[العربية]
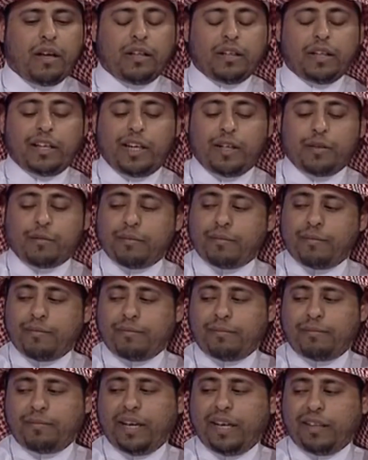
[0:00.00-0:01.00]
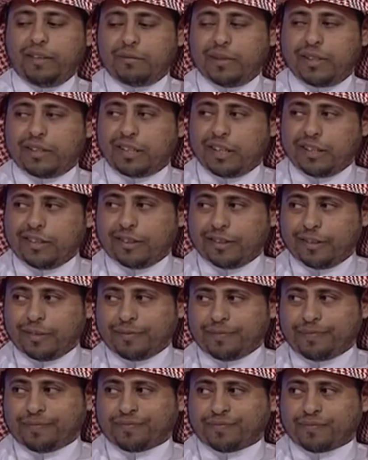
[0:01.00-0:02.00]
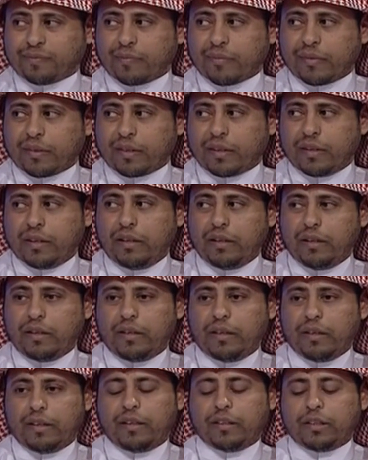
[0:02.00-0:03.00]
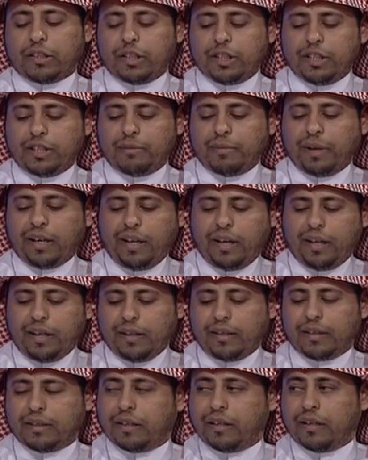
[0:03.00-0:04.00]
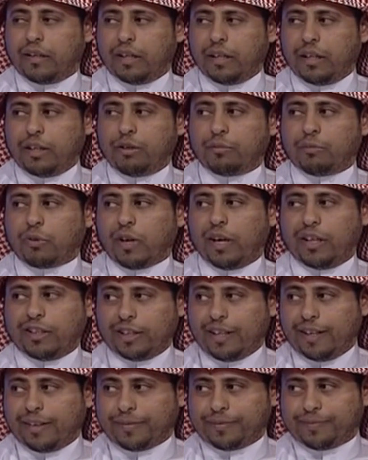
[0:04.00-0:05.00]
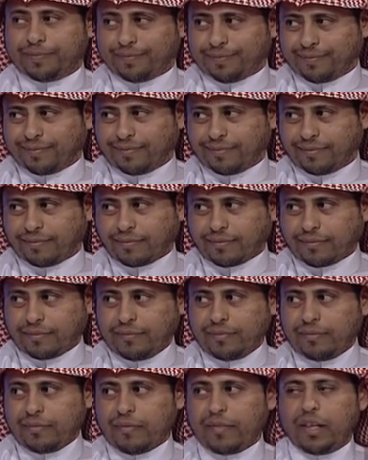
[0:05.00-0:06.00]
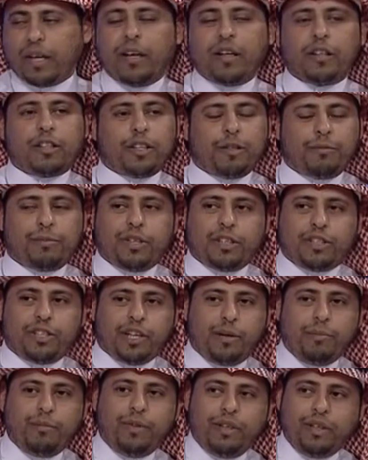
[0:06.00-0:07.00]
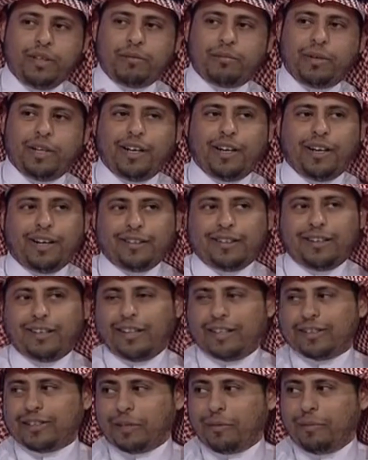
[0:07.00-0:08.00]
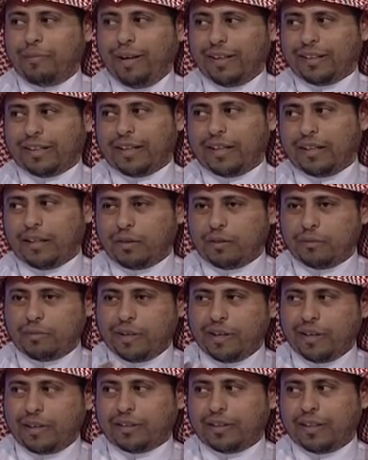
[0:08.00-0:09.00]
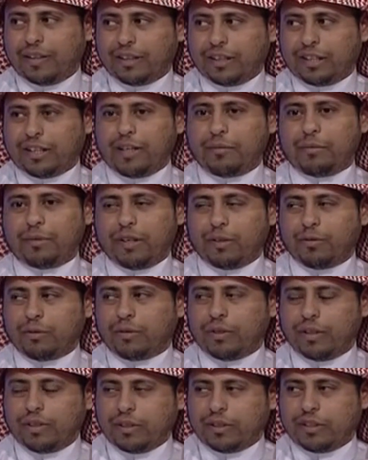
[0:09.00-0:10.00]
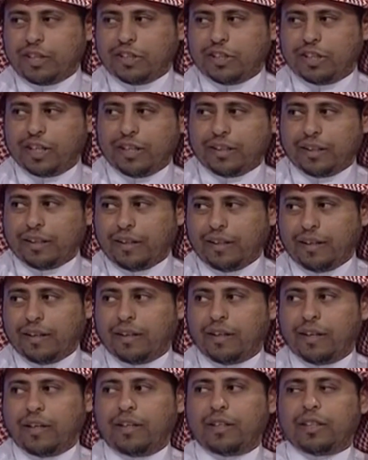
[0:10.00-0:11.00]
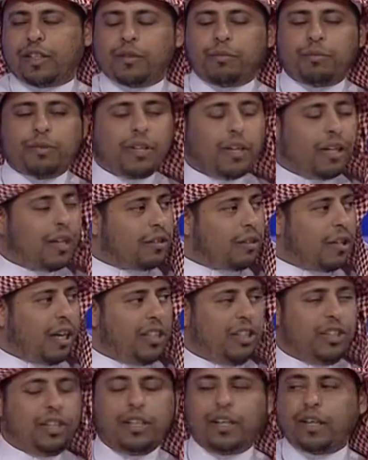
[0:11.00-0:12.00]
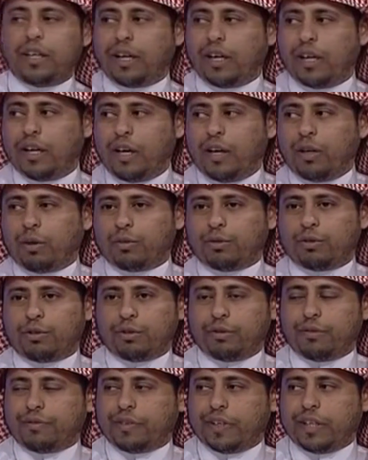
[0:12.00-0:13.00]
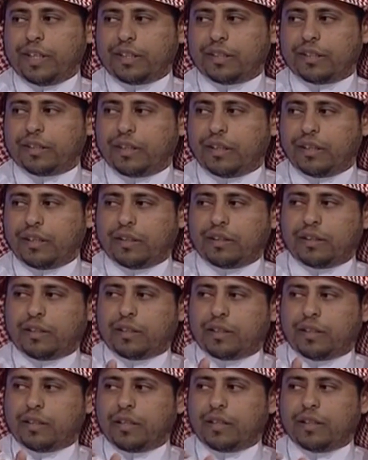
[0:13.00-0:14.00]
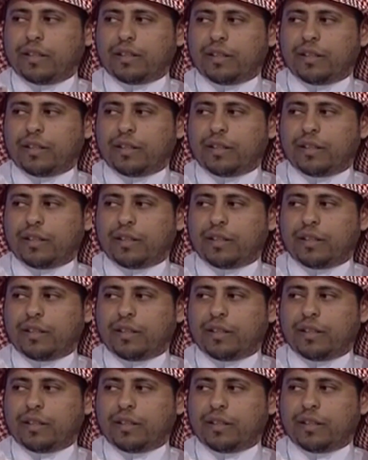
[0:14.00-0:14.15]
طيب بعد ما تسجل آه تجي مرحله اللي هي المراجعه جميل تبدا تجمع البيانات اللي انت جمعتها ذي البيانات اللي انت كتبتها واللي سجلتها جميل. تبدا تراجعها وتشوف ايش تصنفها